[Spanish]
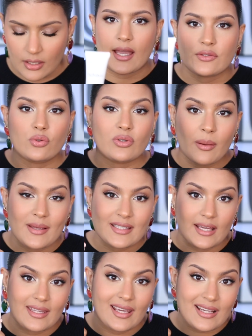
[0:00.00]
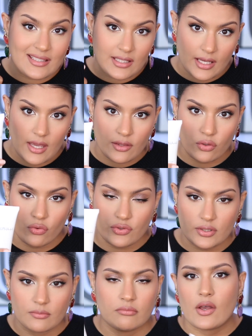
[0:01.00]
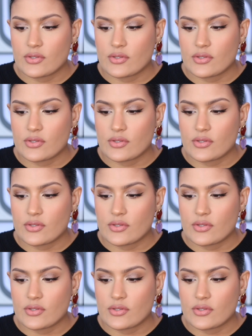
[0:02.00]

Esto es una mascarilla que se deja de noche.